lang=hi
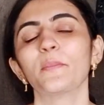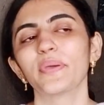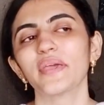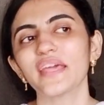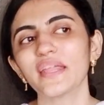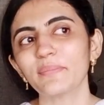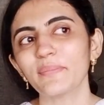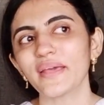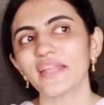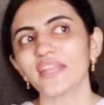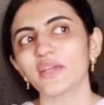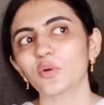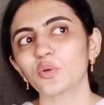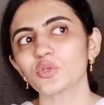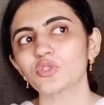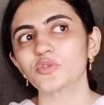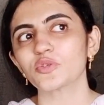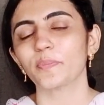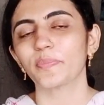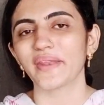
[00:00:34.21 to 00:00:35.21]
फिर मैंने
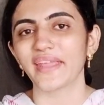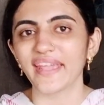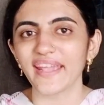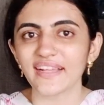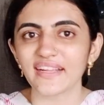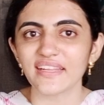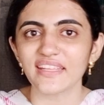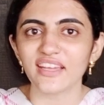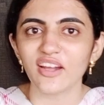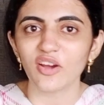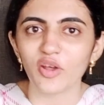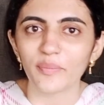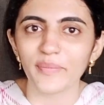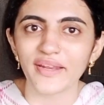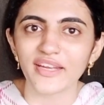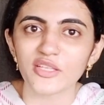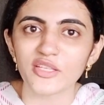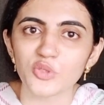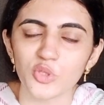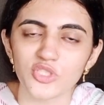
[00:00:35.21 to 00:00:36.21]
कुछ ब्रेक लिया और
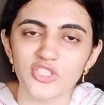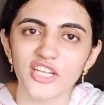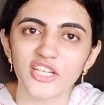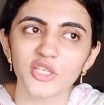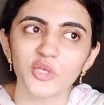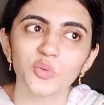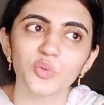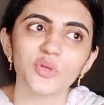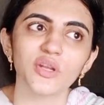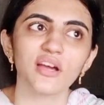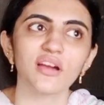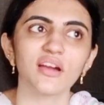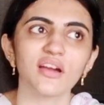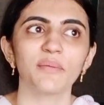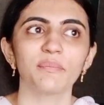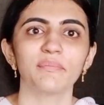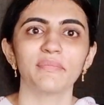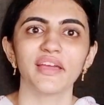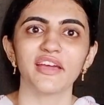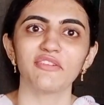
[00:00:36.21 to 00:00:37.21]
मैंने सोचा क्यों ना
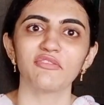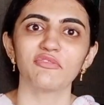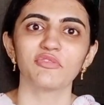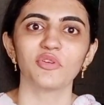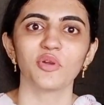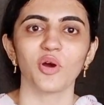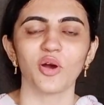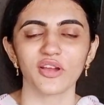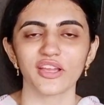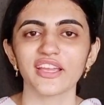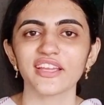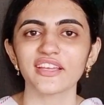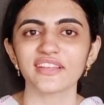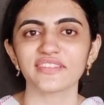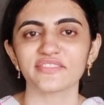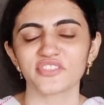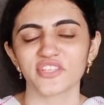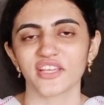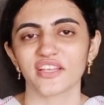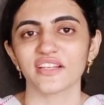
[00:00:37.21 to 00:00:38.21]
अब मैं व्लॉगिंग
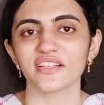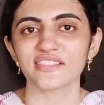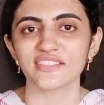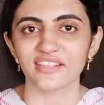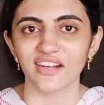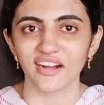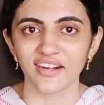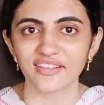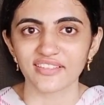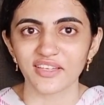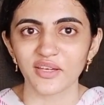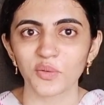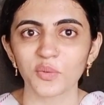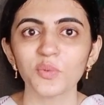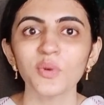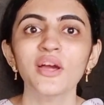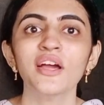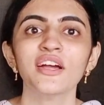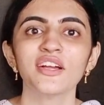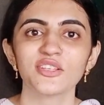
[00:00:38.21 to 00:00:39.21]
चैनल स्टार्ट करूं